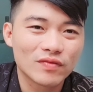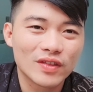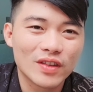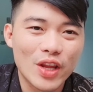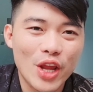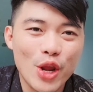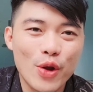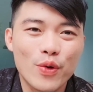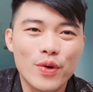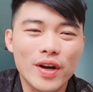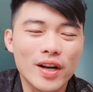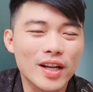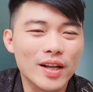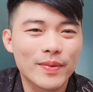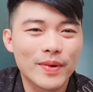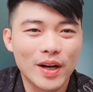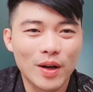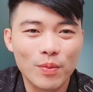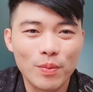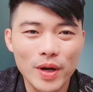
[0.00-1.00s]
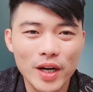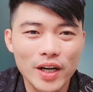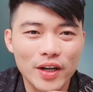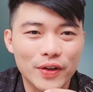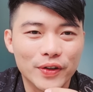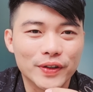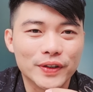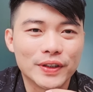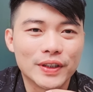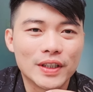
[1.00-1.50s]
nhiều hay ít thì mình không biết
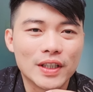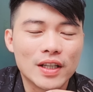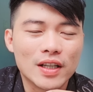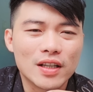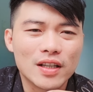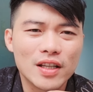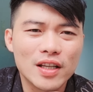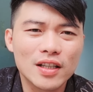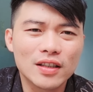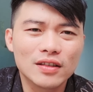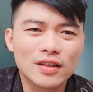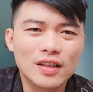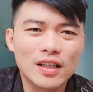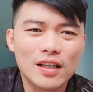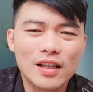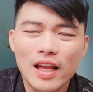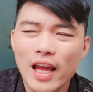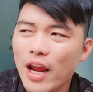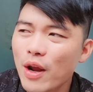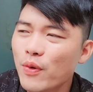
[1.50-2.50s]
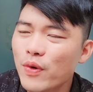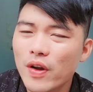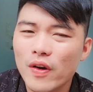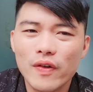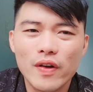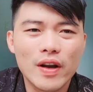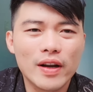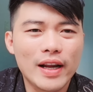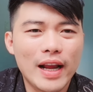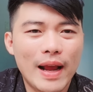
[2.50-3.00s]
được nhưng theo như
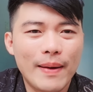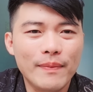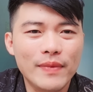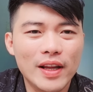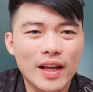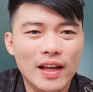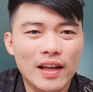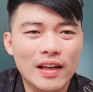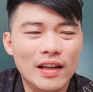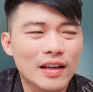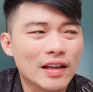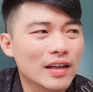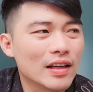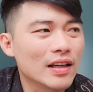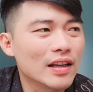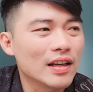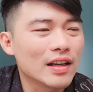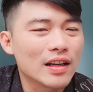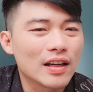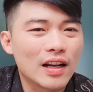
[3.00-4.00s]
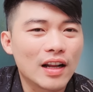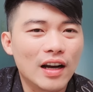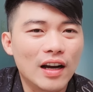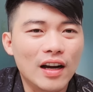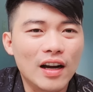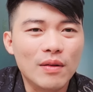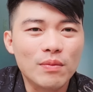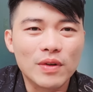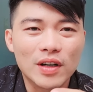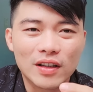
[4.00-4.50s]
nhân cảm nghĩ
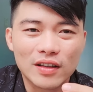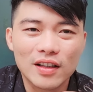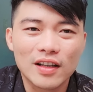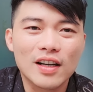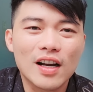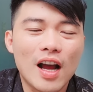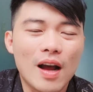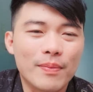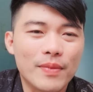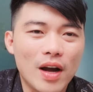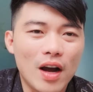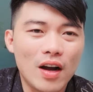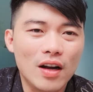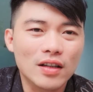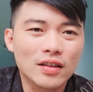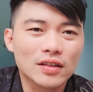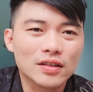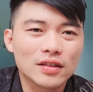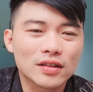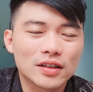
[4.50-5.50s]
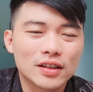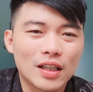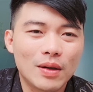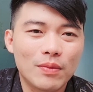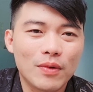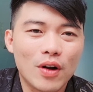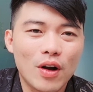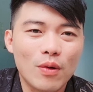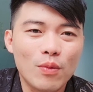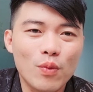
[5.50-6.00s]
đó ông được những cái hộp đó
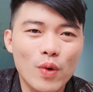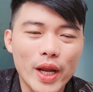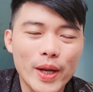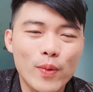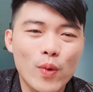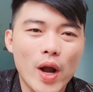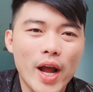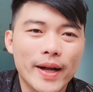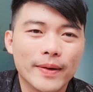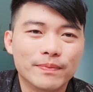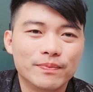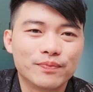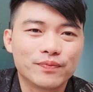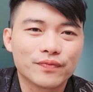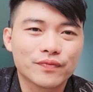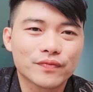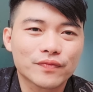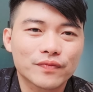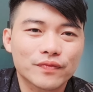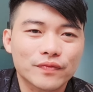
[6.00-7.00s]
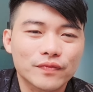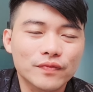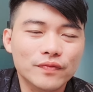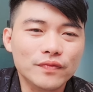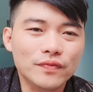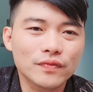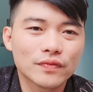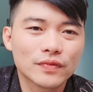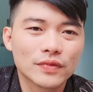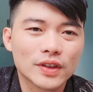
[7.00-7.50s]
xong rồi ông quay qua
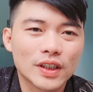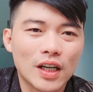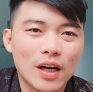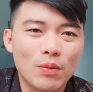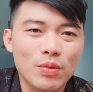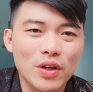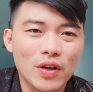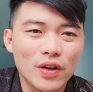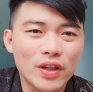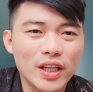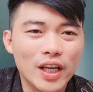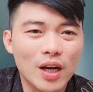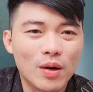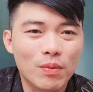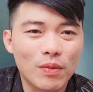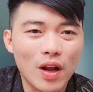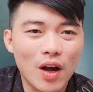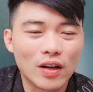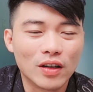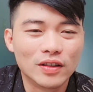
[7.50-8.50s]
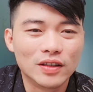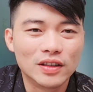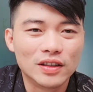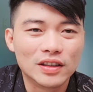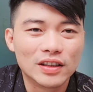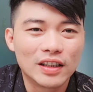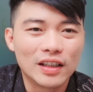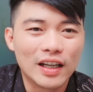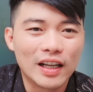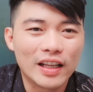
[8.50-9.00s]
ông chửi chị hồng loan
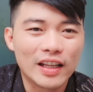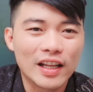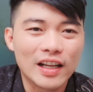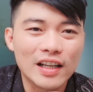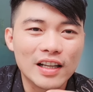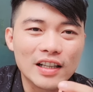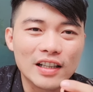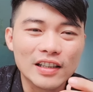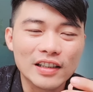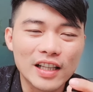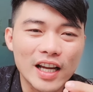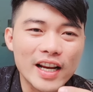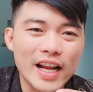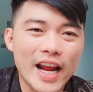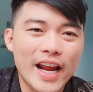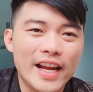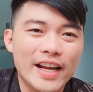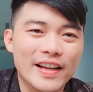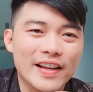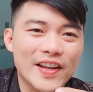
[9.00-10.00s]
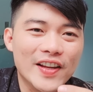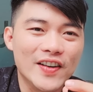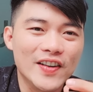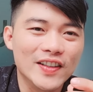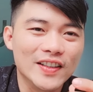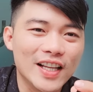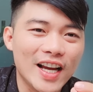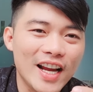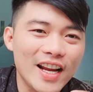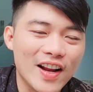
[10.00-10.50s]
là như thế này
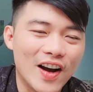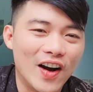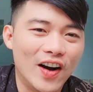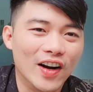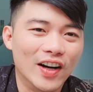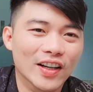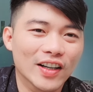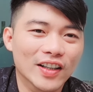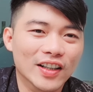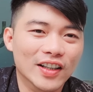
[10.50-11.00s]
như thế nọ